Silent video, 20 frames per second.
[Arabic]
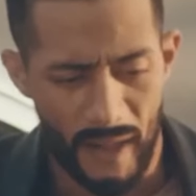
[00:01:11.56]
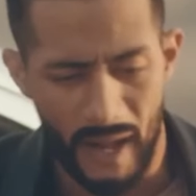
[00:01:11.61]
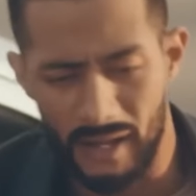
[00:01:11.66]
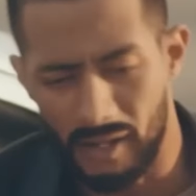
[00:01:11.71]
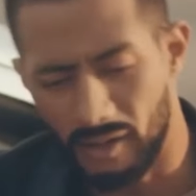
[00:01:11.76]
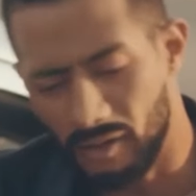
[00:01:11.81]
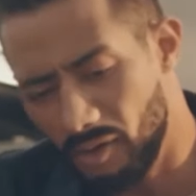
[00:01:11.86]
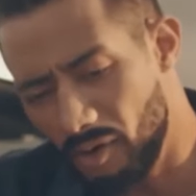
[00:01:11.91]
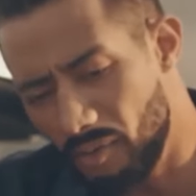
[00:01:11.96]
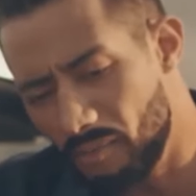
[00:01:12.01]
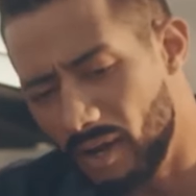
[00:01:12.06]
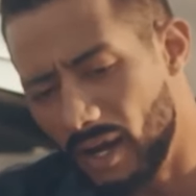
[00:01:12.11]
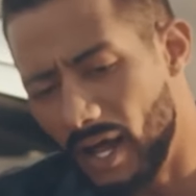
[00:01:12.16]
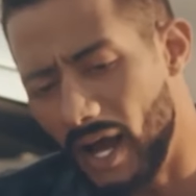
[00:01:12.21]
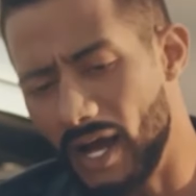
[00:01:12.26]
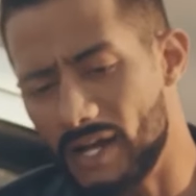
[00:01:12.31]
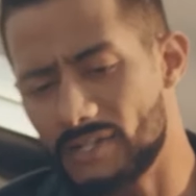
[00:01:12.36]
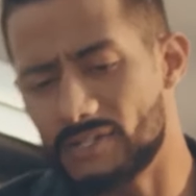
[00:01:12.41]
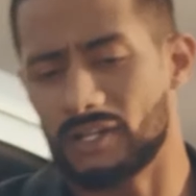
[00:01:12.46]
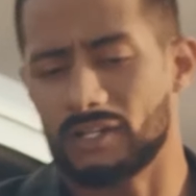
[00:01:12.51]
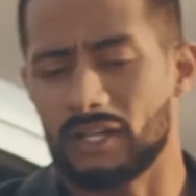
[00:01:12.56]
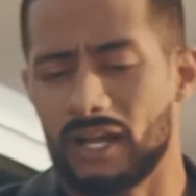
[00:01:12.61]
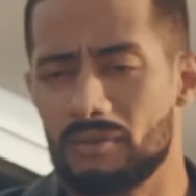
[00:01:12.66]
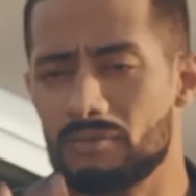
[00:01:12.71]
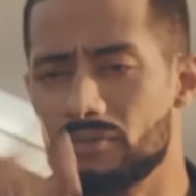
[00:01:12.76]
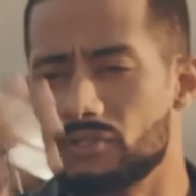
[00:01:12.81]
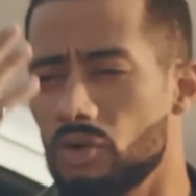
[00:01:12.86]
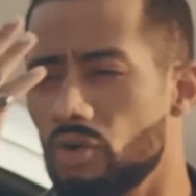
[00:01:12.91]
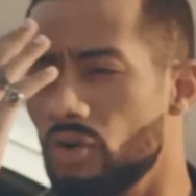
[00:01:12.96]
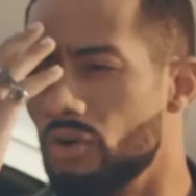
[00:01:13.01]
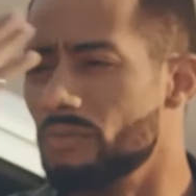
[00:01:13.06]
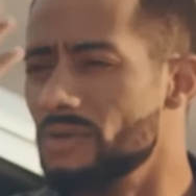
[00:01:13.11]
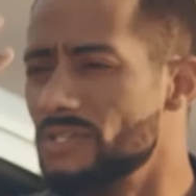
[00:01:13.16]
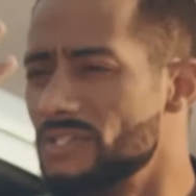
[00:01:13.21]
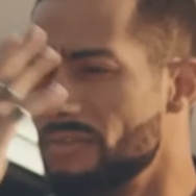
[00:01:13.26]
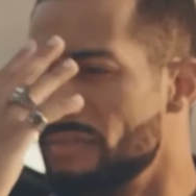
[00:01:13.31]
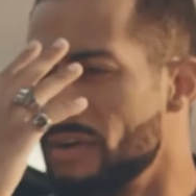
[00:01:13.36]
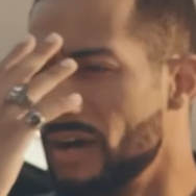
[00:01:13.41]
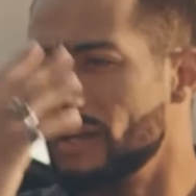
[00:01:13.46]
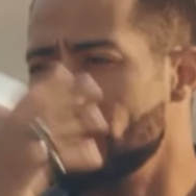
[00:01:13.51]
على اللهم لا حسد خمسه
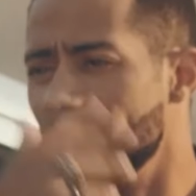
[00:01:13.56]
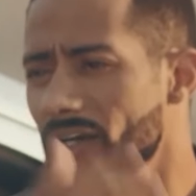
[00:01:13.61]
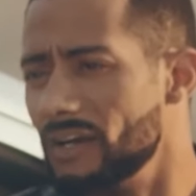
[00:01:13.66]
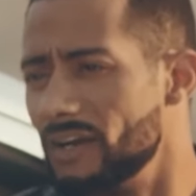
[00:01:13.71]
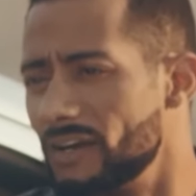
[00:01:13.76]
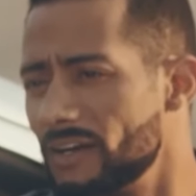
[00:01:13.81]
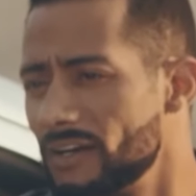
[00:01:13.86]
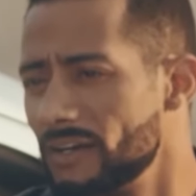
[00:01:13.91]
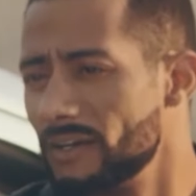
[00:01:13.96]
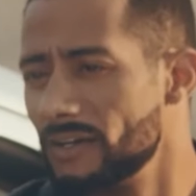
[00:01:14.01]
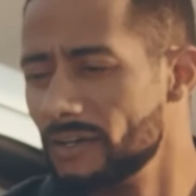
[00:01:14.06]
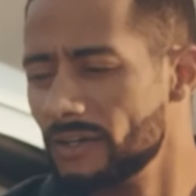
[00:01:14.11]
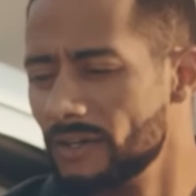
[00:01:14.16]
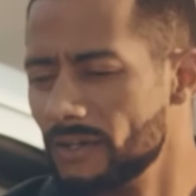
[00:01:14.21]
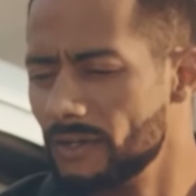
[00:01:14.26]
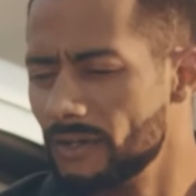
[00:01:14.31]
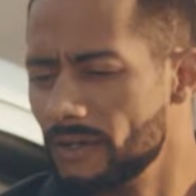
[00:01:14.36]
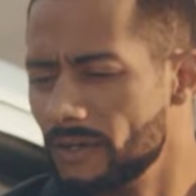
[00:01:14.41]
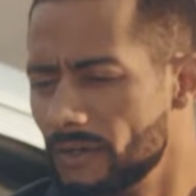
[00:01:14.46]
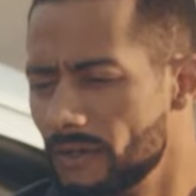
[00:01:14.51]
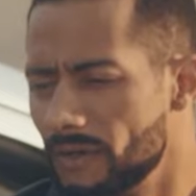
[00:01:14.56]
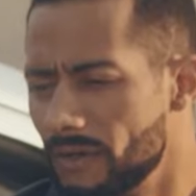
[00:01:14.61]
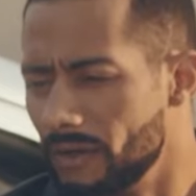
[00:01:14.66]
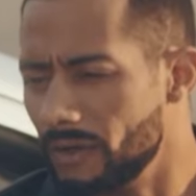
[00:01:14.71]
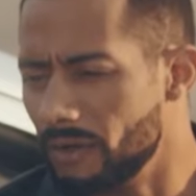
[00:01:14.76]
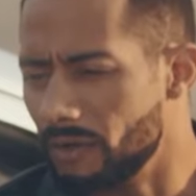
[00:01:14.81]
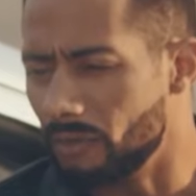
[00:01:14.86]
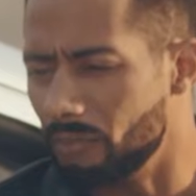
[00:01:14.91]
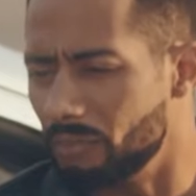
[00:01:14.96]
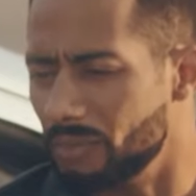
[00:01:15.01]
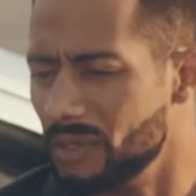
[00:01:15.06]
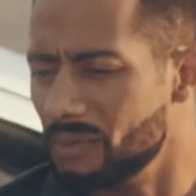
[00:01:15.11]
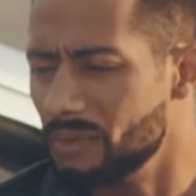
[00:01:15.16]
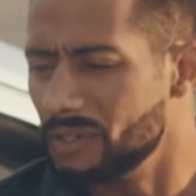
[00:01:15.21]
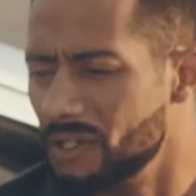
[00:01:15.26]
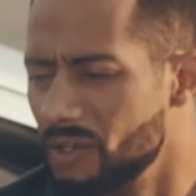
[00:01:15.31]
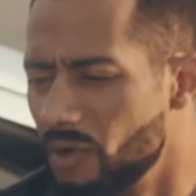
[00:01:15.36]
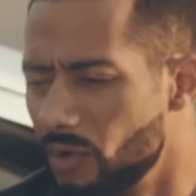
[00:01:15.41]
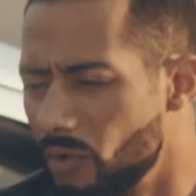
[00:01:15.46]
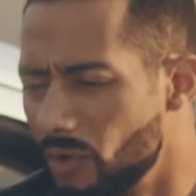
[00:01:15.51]
وخمسه في عينيا ربنا
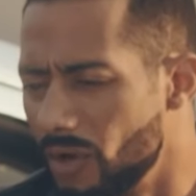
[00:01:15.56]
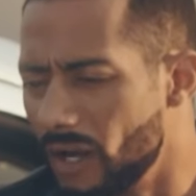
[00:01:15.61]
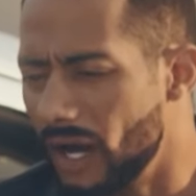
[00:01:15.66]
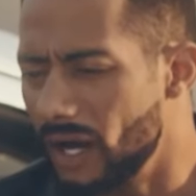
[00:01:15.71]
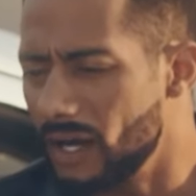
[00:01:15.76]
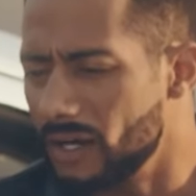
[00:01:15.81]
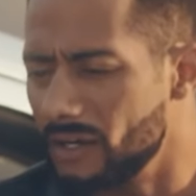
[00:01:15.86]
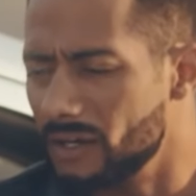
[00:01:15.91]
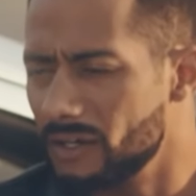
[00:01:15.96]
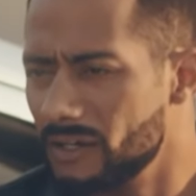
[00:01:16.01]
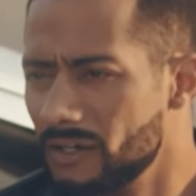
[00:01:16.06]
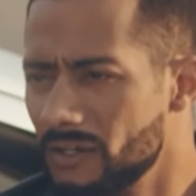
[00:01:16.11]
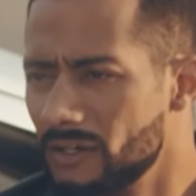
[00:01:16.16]
مديكي كل حاجه